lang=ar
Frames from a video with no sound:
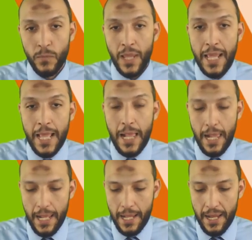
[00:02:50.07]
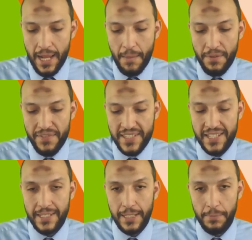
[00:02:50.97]
آه عامل في السيتنج
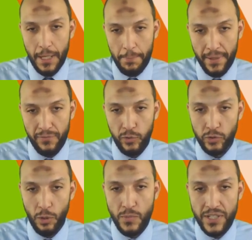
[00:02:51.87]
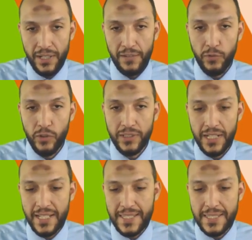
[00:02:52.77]
مكبر الفونت او مصغر الفونت
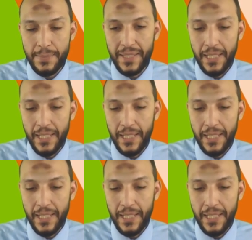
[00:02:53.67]
الاس بي